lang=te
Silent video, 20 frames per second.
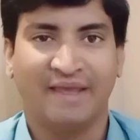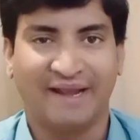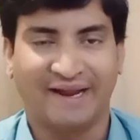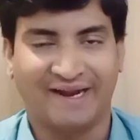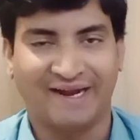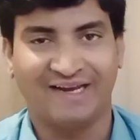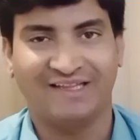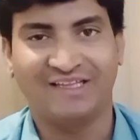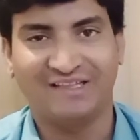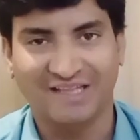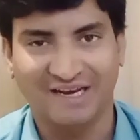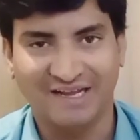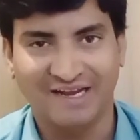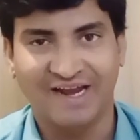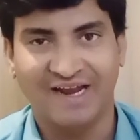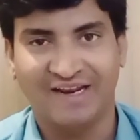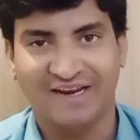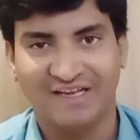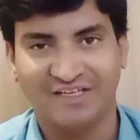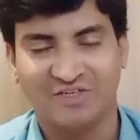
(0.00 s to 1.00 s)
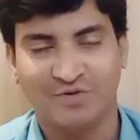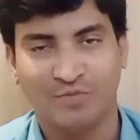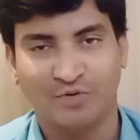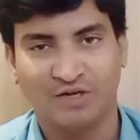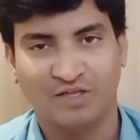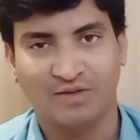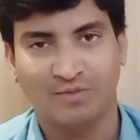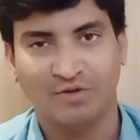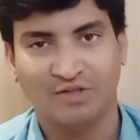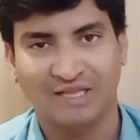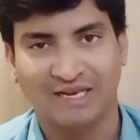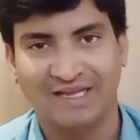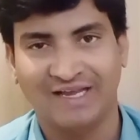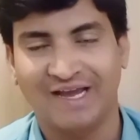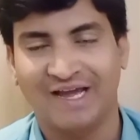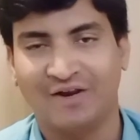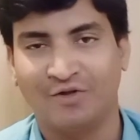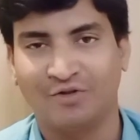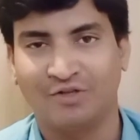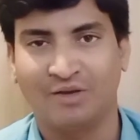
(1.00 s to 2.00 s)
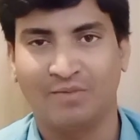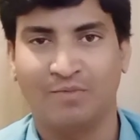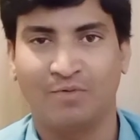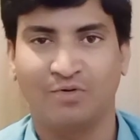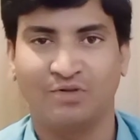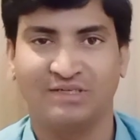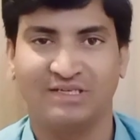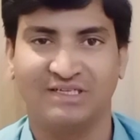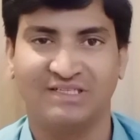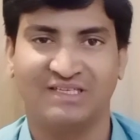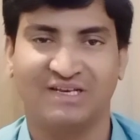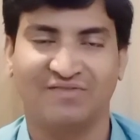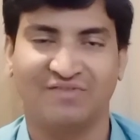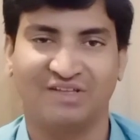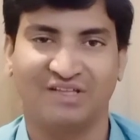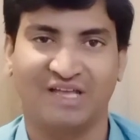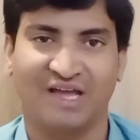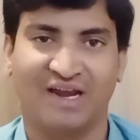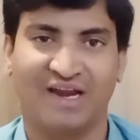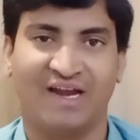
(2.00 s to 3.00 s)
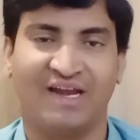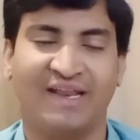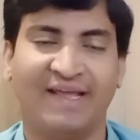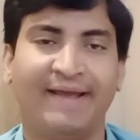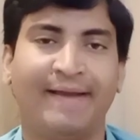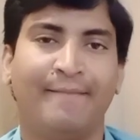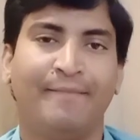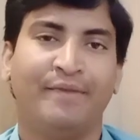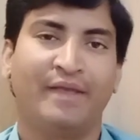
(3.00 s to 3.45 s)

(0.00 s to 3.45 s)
ఎక్కడైతే తెలంగాణ రాష్ట్రంలో గతంలో తెలంగాణ ఉద్యమంలో చేసిన విధానాలని